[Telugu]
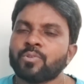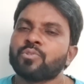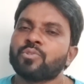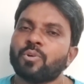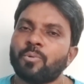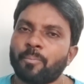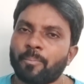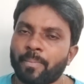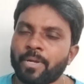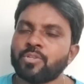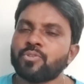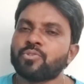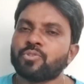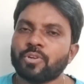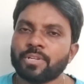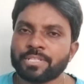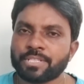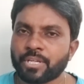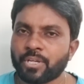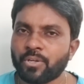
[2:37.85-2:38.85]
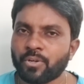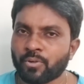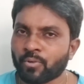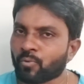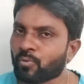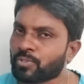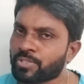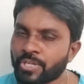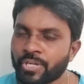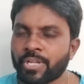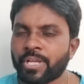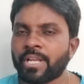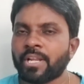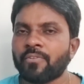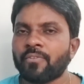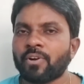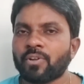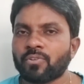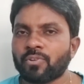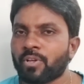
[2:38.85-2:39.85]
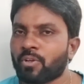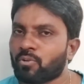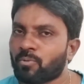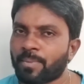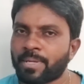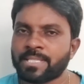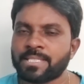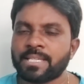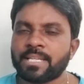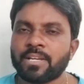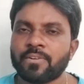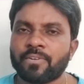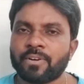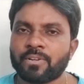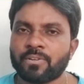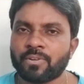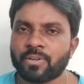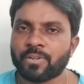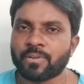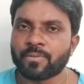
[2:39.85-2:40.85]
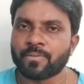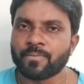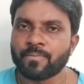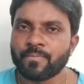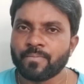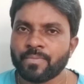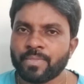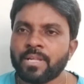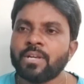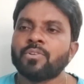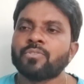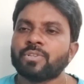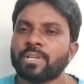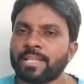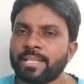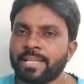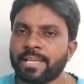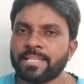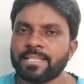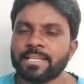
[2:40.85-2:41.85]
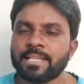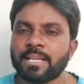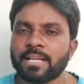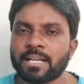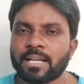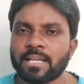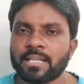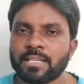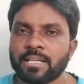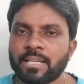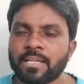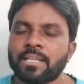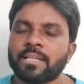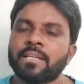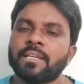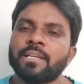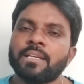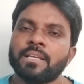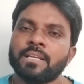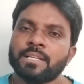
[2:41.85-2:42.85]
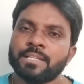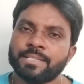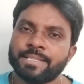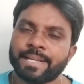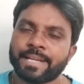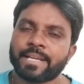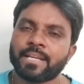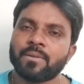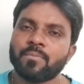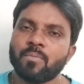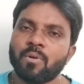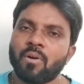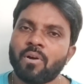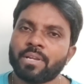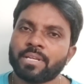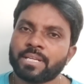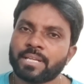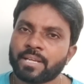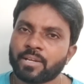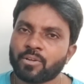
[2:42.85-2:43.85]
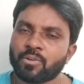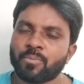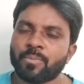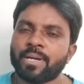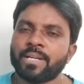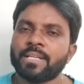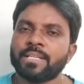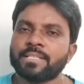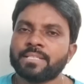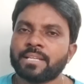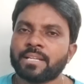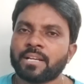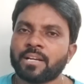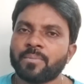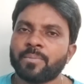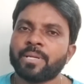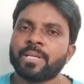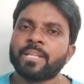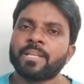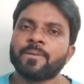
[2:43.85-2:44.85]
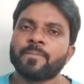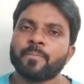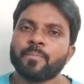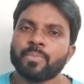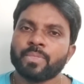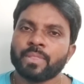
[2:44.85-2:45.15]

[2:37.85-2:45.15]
సో మంచో చెడు చెడు అనే వాళ్ళు ఉన్నారు మంచి అనే వాళ్ళు ఉన్నారు సో ఇది ఏదైనా కానివ్వండి జగన్మోహన్ రెడ్డి గారు మాటిచ్చారు కాబట్టి